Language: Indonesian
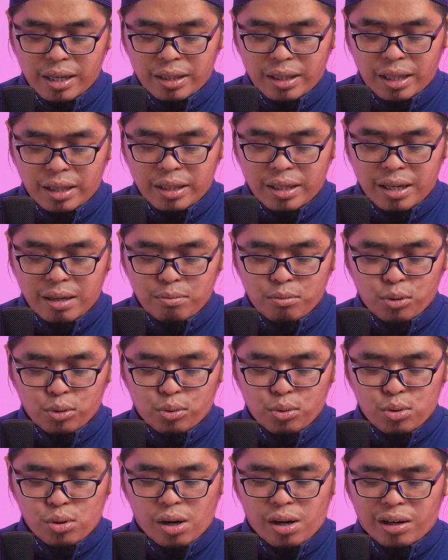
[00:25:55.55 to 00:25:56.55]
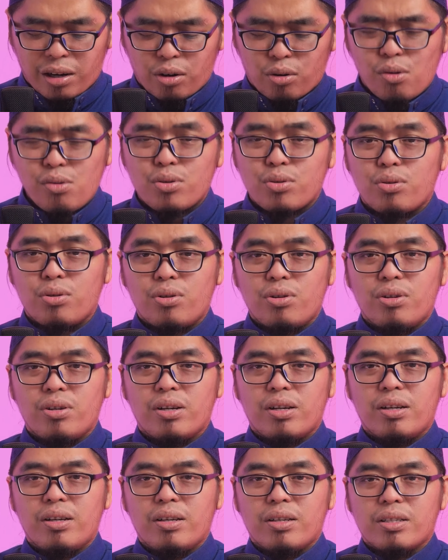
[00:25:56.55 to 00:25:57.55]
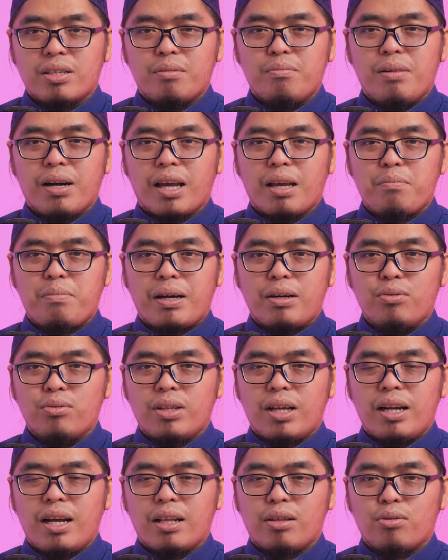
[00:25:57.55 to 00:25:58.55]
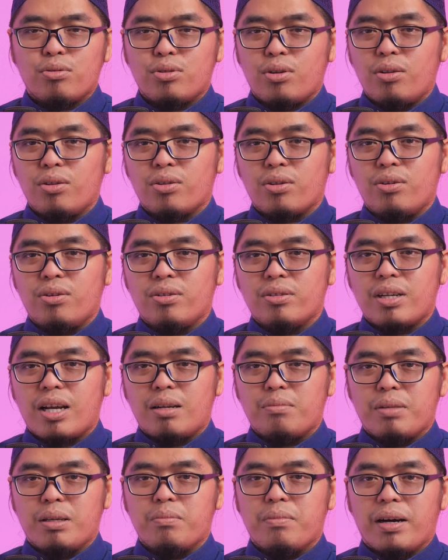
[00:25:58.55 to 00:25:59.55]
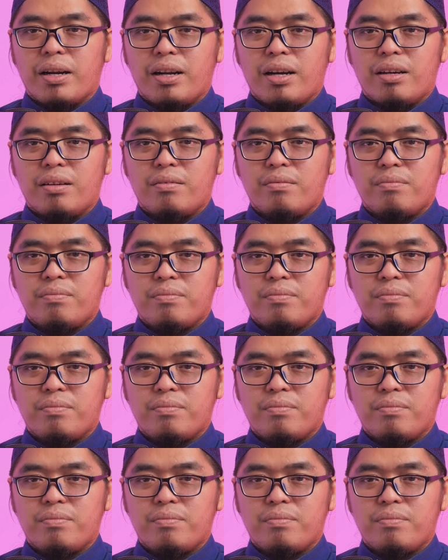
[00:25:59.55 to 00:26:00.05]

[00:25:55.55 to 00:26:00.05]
kita tidak butuh seorang rasul sebagai panutan atau contoh dalam ibadah.